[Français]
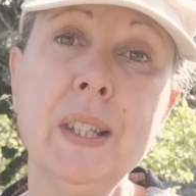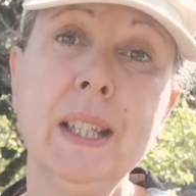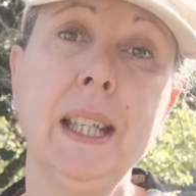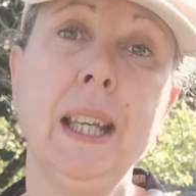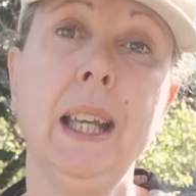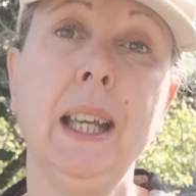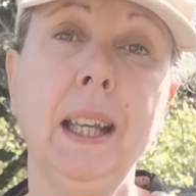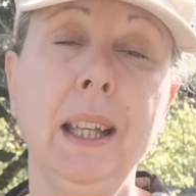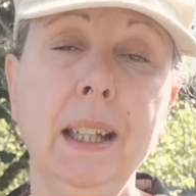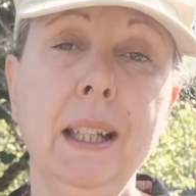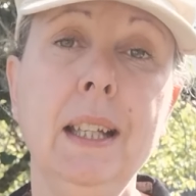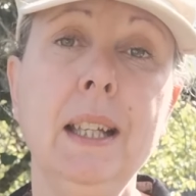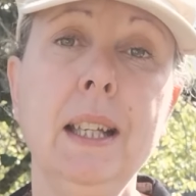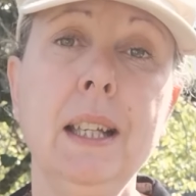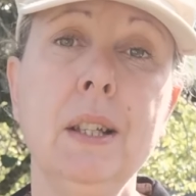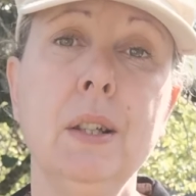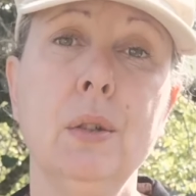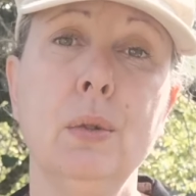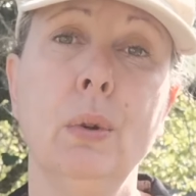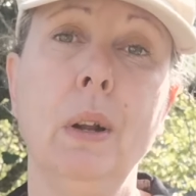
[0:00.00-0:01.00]

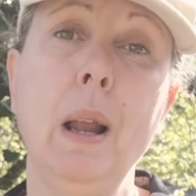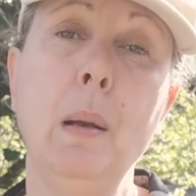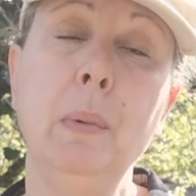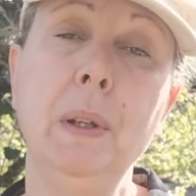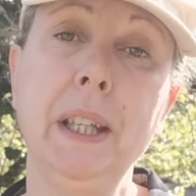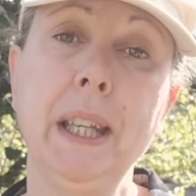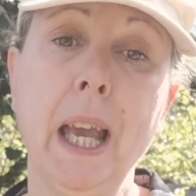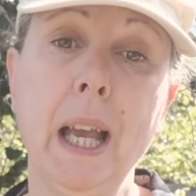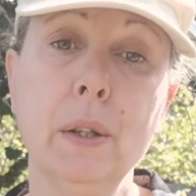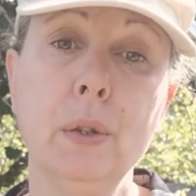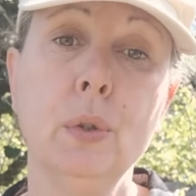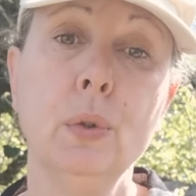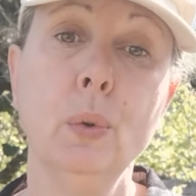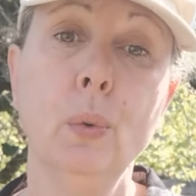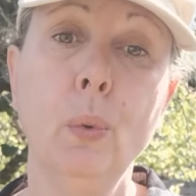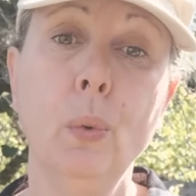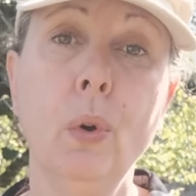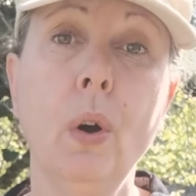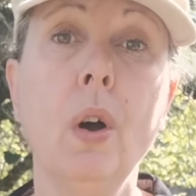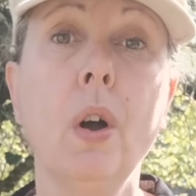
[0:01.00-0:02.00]
série sur l'application
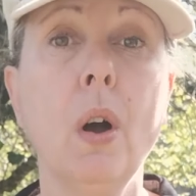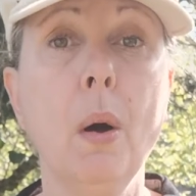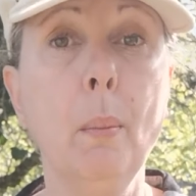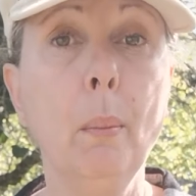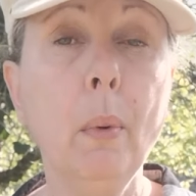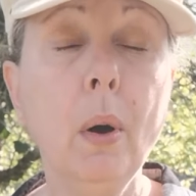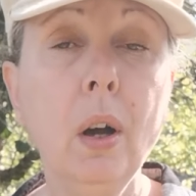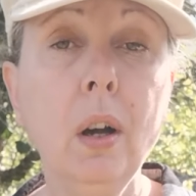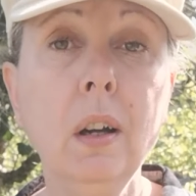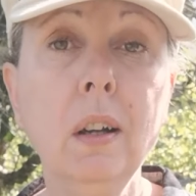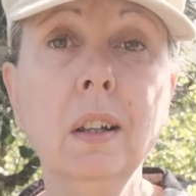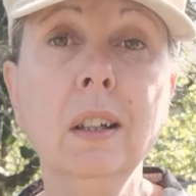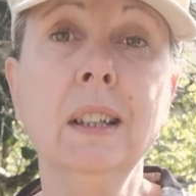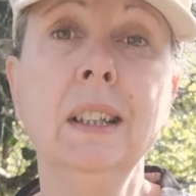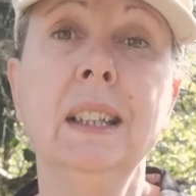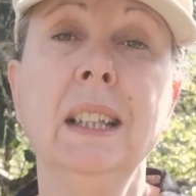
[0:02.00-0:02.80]
Rocambole.